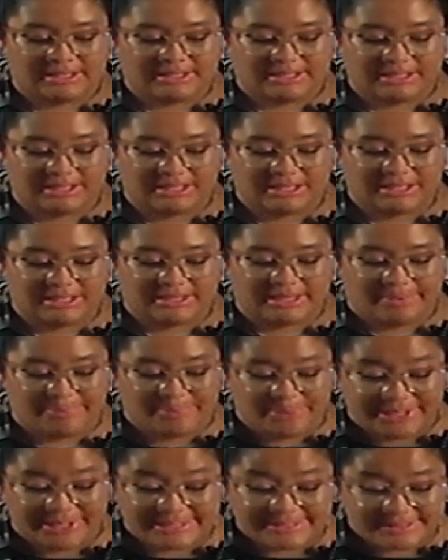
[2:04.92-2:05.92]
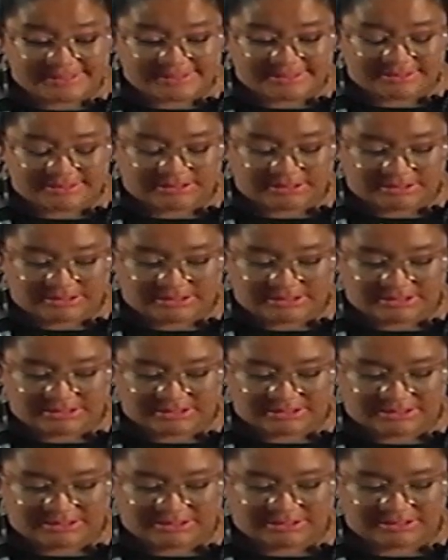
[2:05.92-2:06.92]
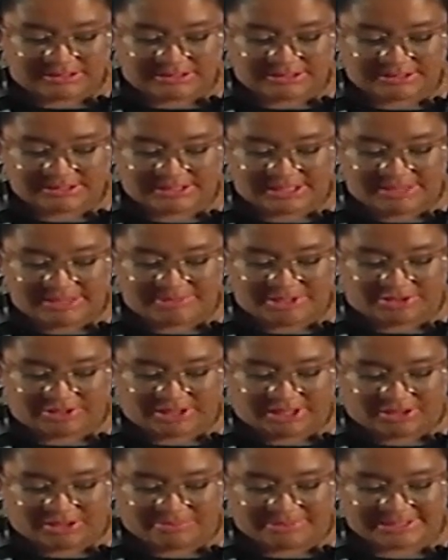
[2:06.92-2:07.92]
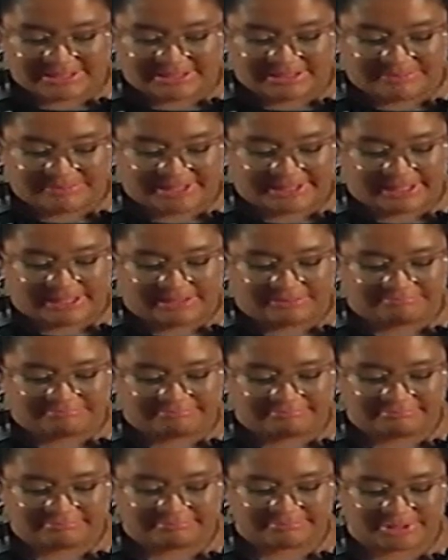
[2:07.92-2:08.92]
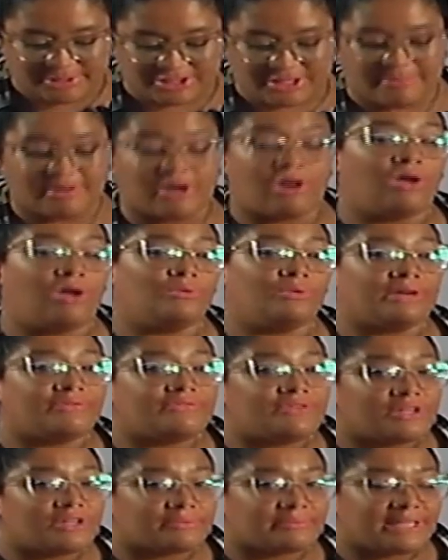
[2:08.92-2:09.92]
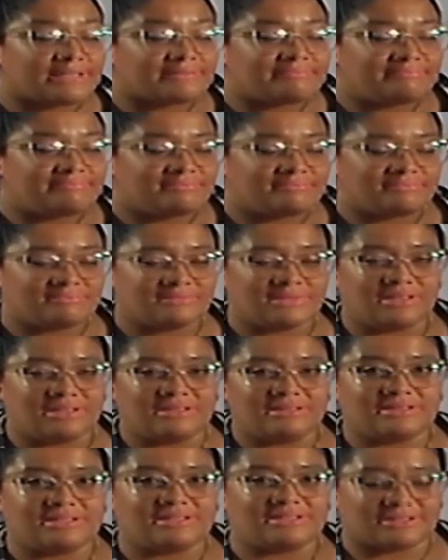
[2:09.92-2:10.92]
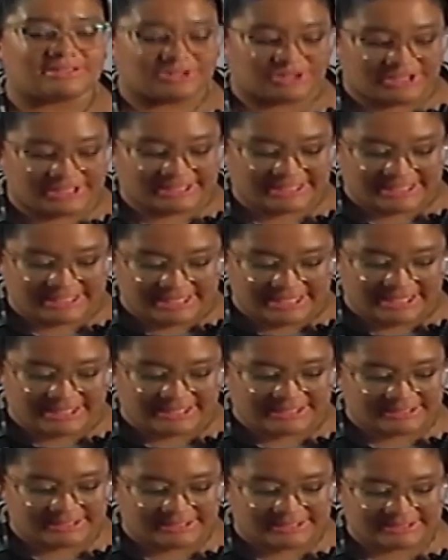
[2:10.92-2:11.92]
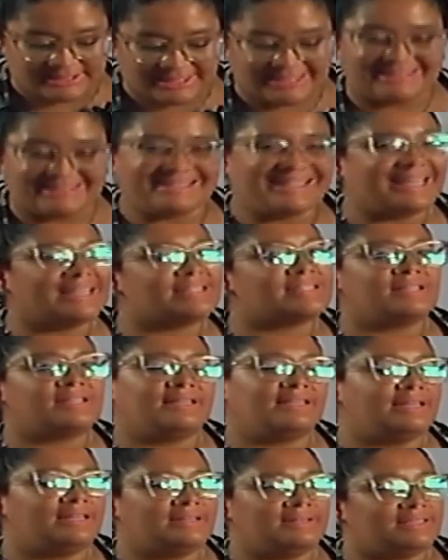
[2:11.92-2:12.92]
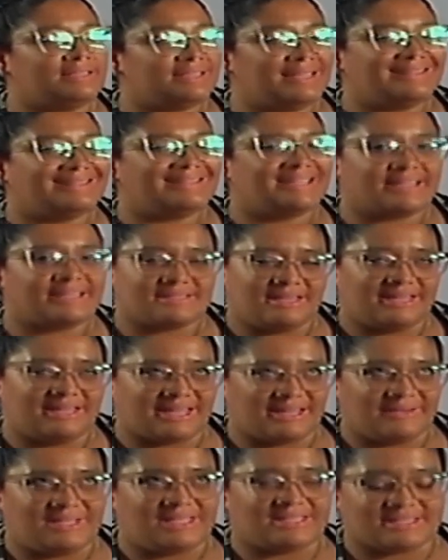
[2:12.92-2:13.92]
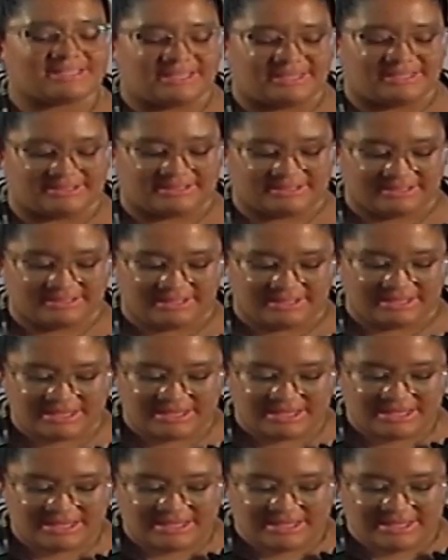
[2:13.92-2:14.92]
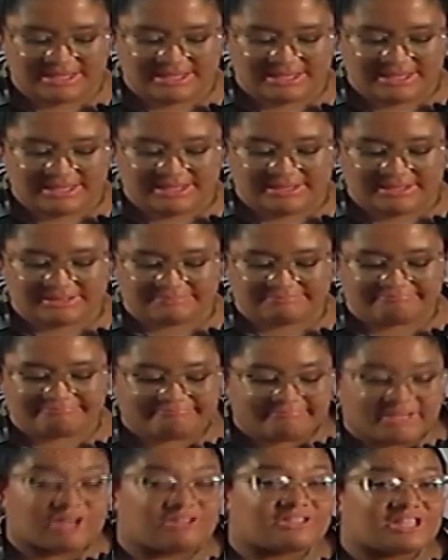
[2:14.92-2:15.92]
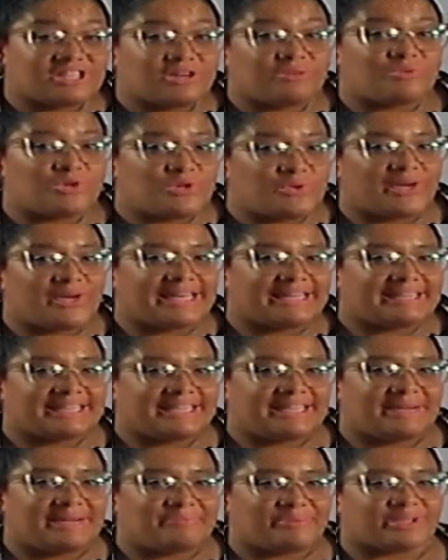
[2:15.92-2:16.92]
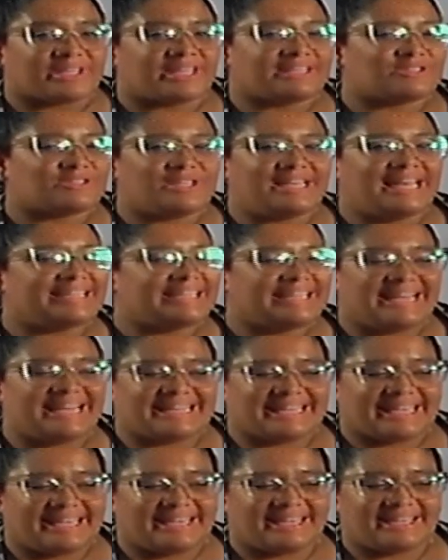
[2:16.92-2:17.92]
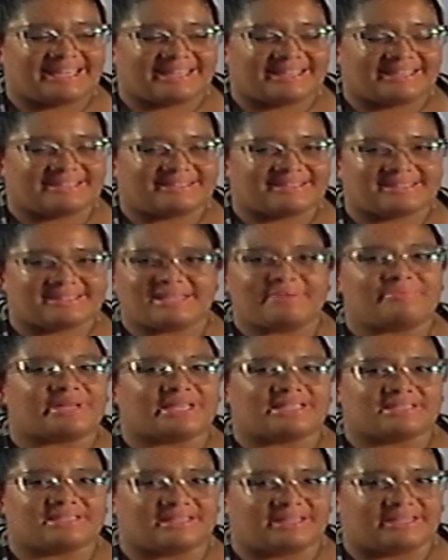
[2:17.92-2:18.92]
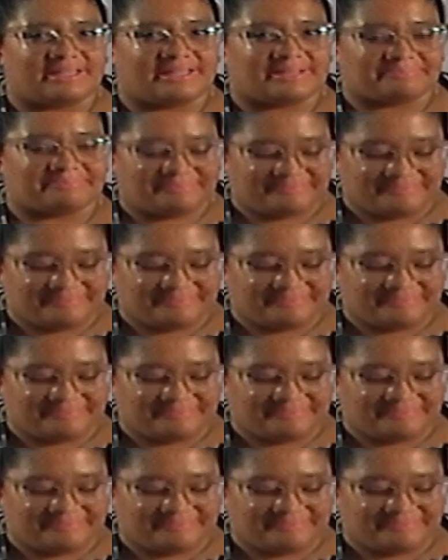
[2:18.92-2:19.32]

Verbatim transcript: Y después sigue mi costado más sentimental, por llamarlo de alguna forma. Dice, soy tía de tres, de tres increíbles seres. Me considero muy buena tía porque soy la tía que siempre quise tener.